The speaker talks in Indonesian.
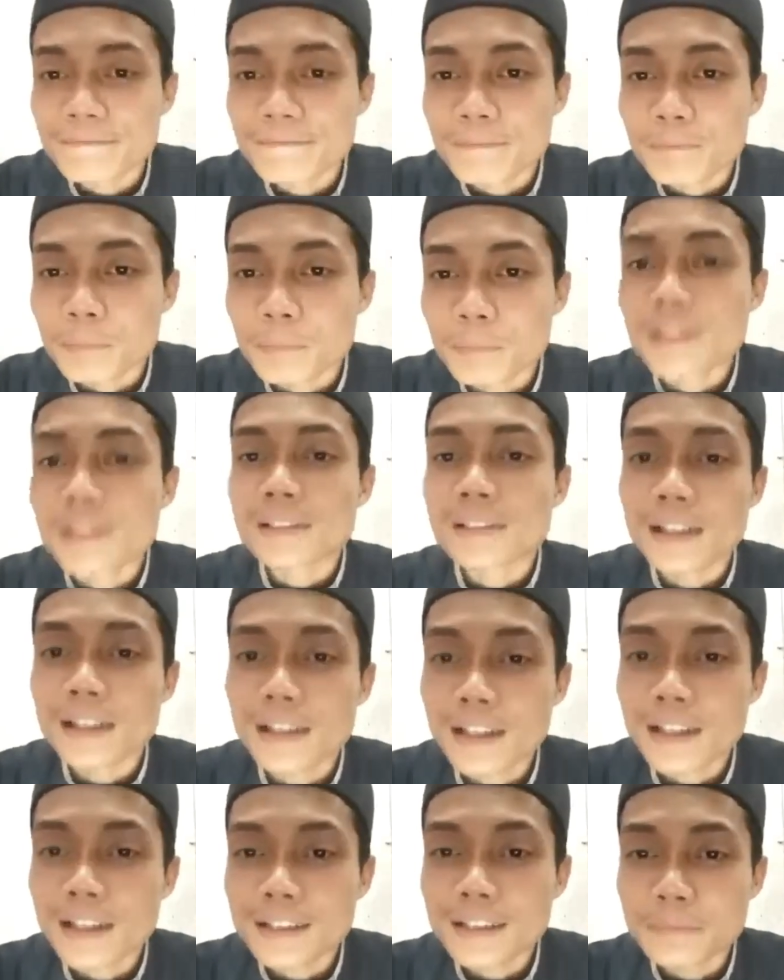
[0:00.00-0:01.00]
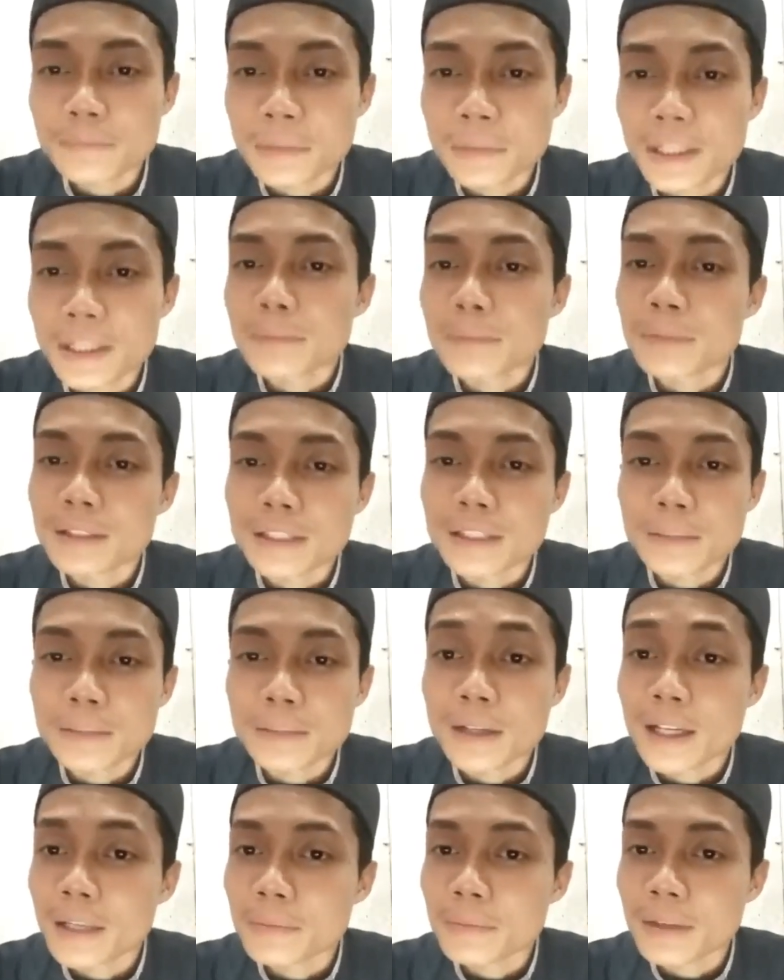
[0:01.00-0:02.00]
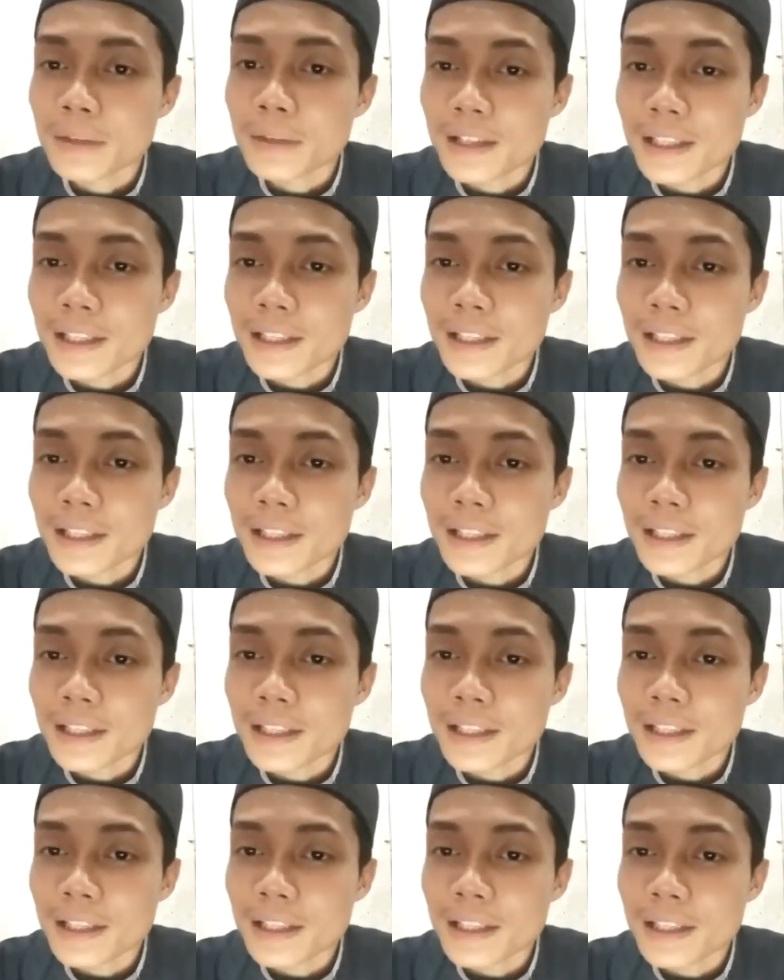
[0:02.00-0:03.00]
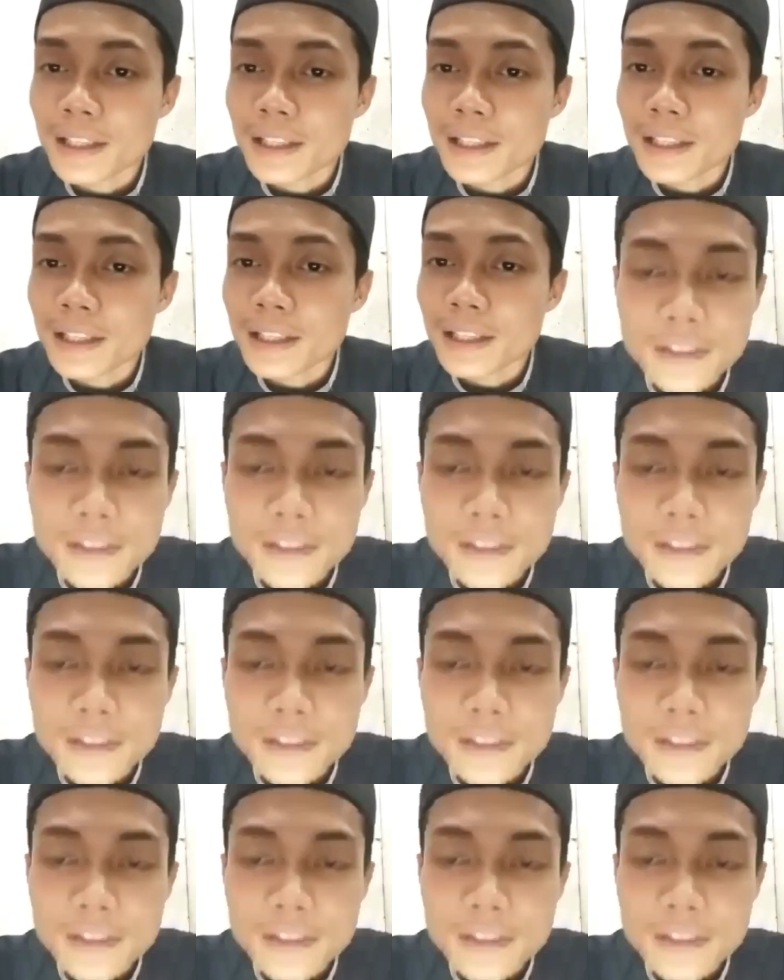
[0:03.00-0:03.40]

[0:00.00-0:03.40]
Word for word: bisa menikmati bagaimana indahnya surga Allah.